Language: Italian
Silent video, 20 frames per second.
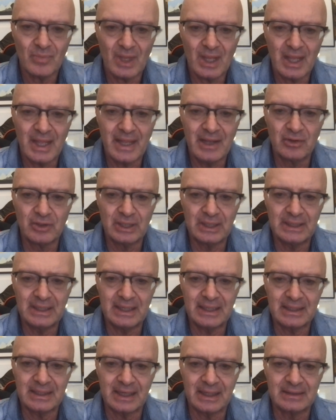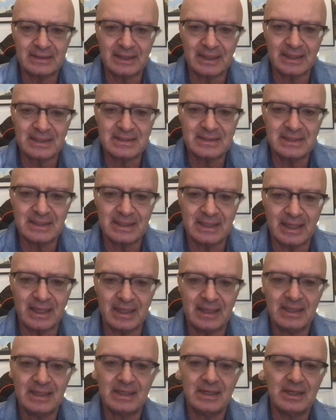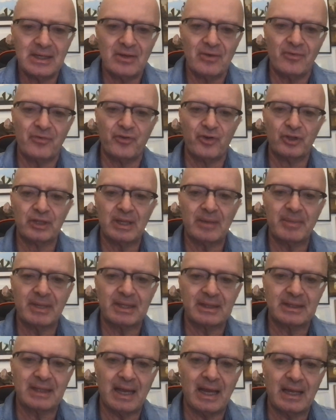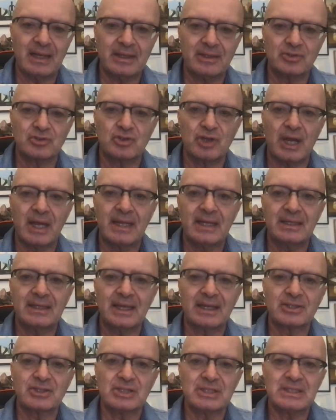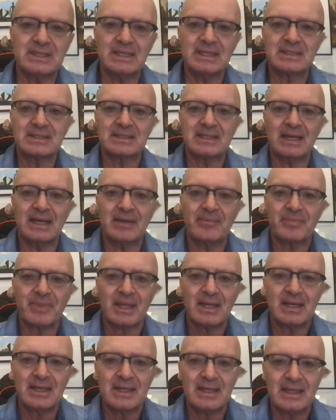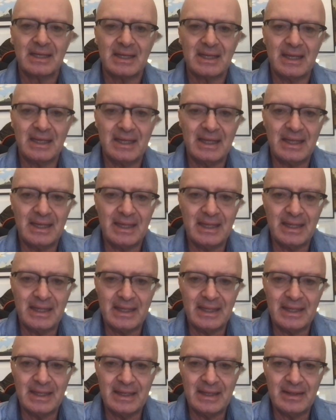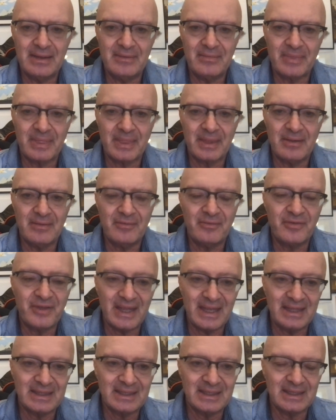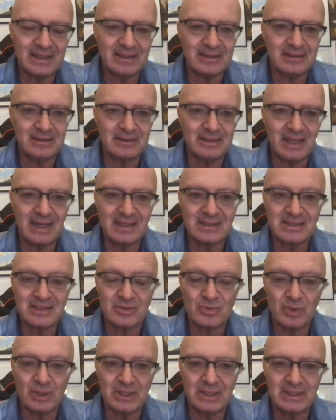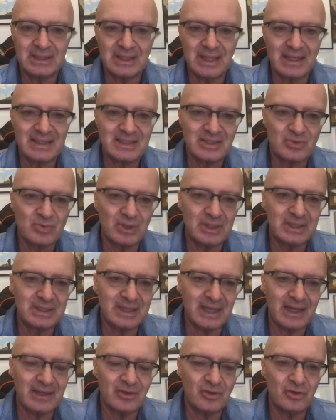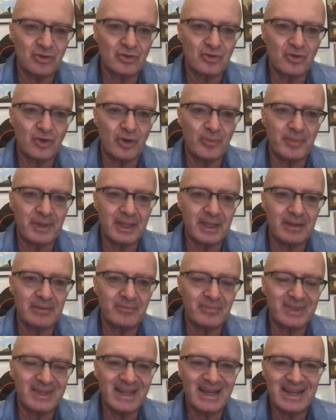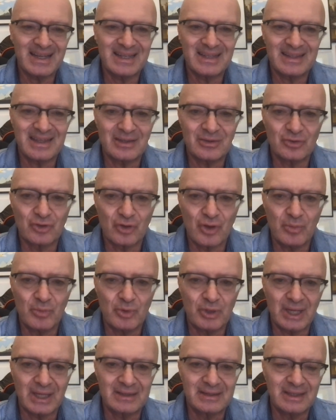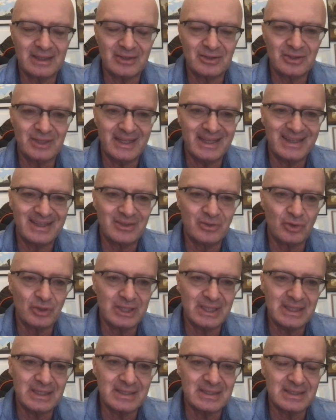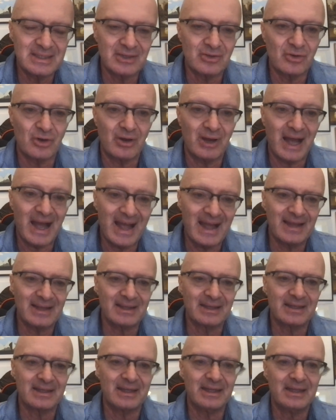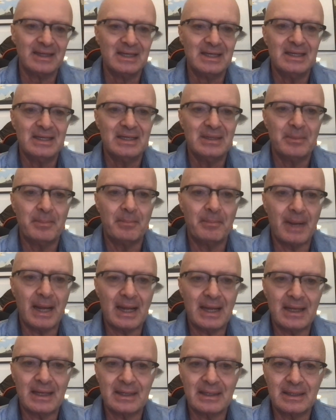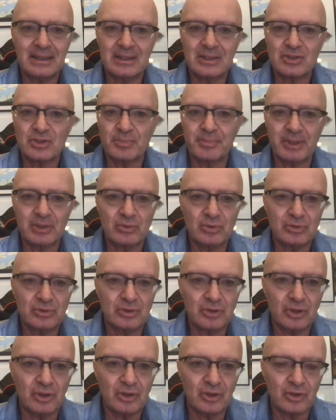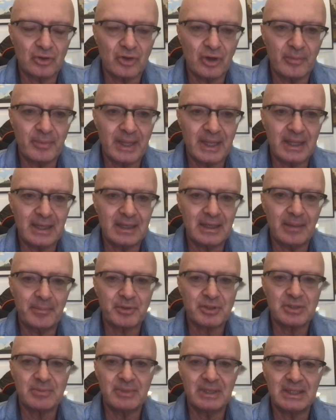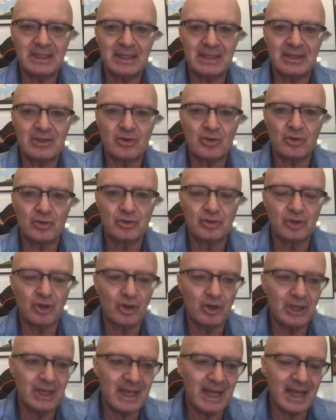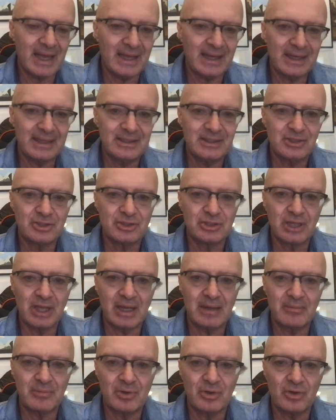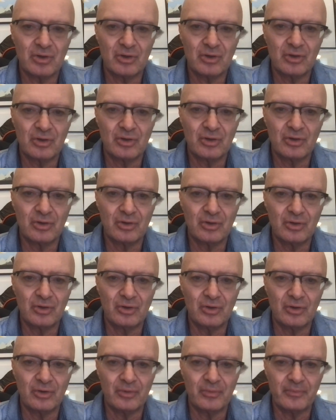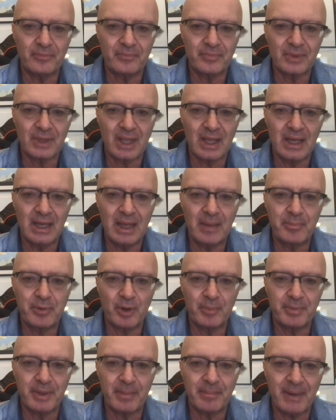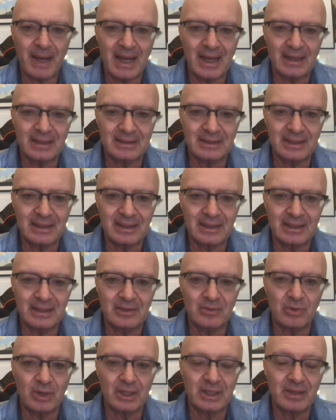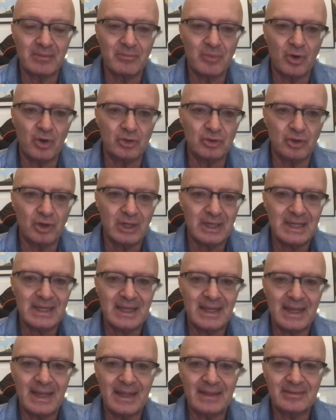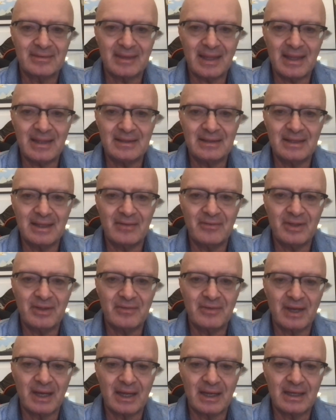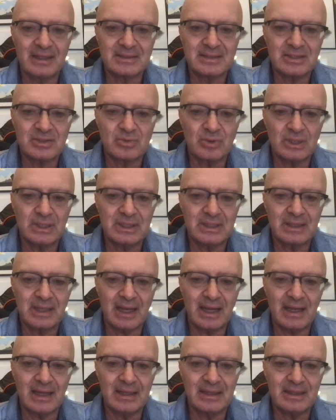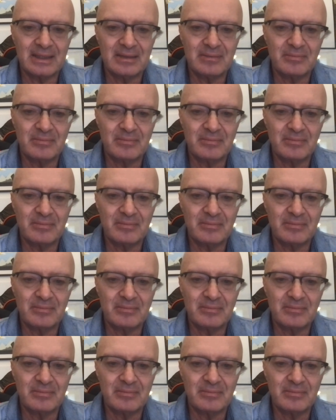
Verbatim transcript: è una delle caratteristiche fondamentali, cioè il narcisista eh, vede nella sessuali- la sessualità non come neanche tanto come un atto ed- edonistico, anche ma eh, soprattutto come la possibilità di controllare, diciamo, la propria partner in qualche modo e tende a vivere la sessualità in